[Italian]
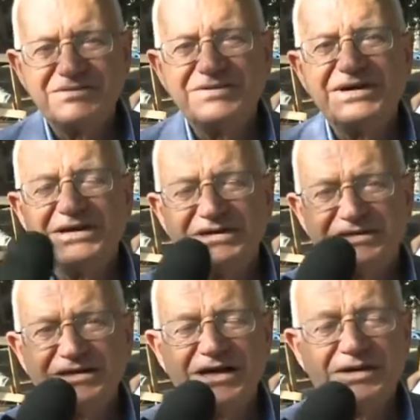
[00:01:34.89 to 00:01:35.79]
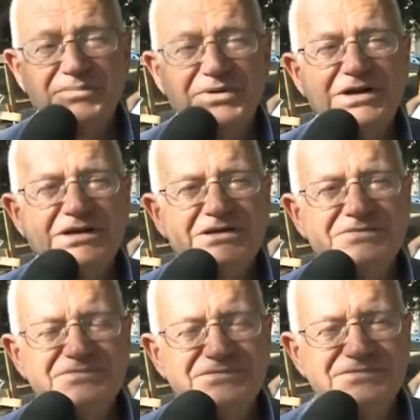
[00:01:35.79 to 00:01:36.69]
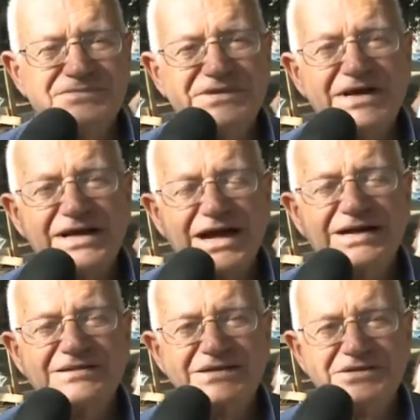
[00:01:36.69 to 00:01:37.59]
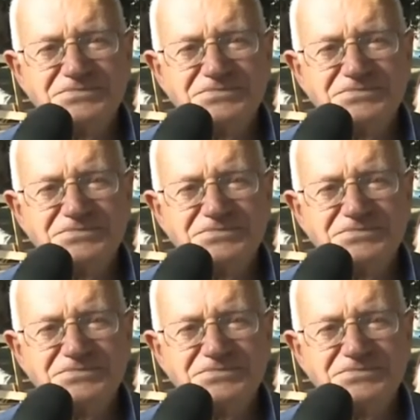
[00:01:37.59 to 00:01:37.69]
bambini sì. E poi da grandi